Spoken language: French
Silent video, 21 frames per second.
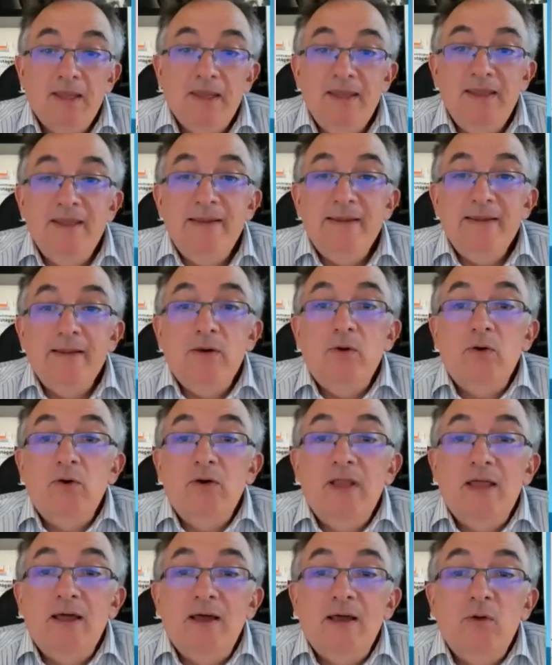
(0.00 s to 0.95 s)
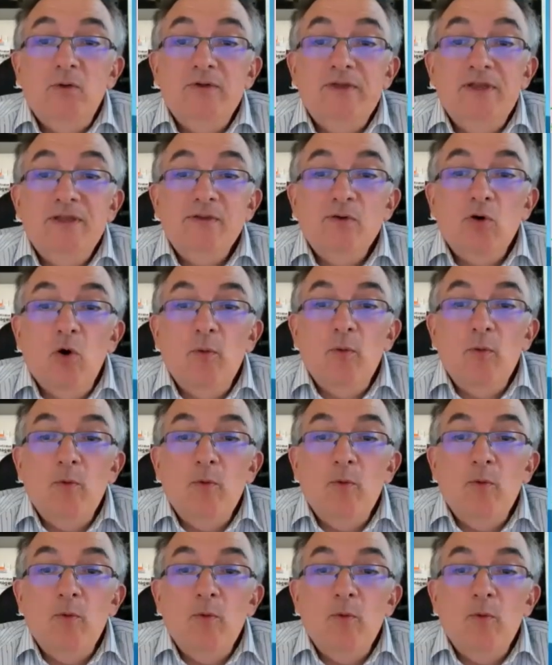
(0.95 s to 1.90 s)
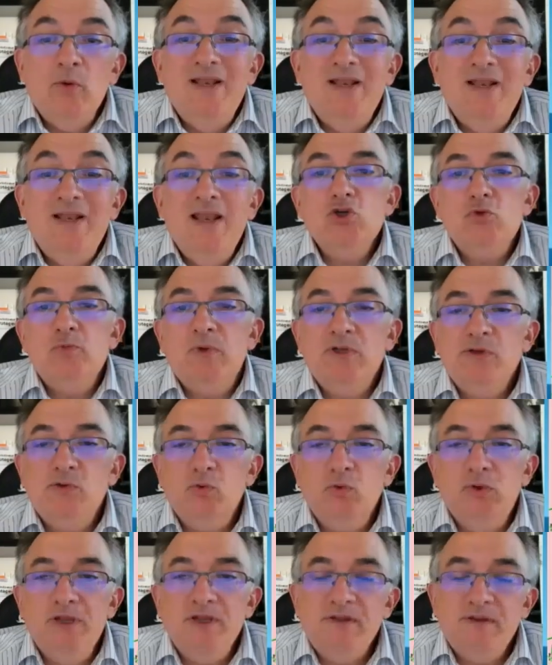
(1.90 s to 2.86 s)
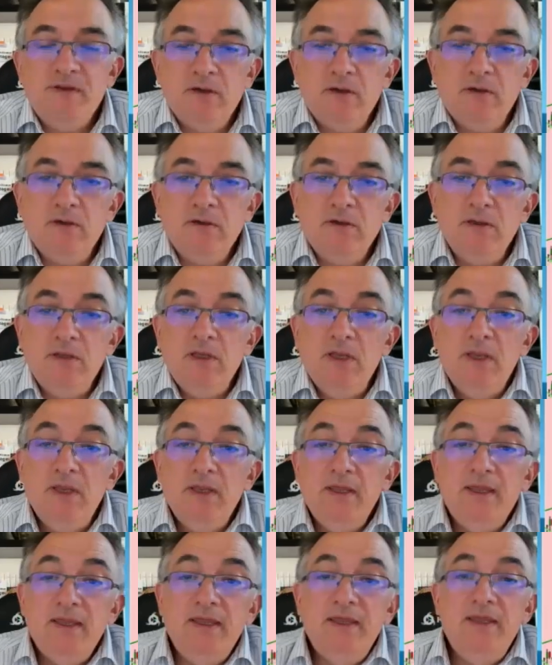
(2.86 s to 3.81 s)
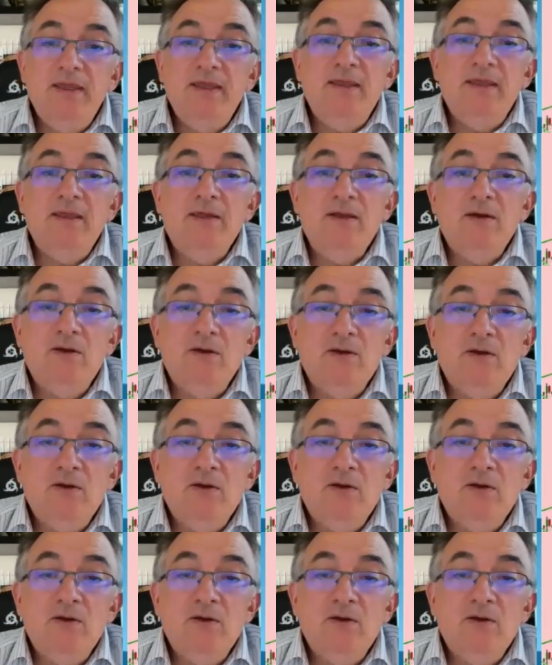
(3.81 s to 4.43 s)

Et là, désormais, on est largement sous les 100 hein. et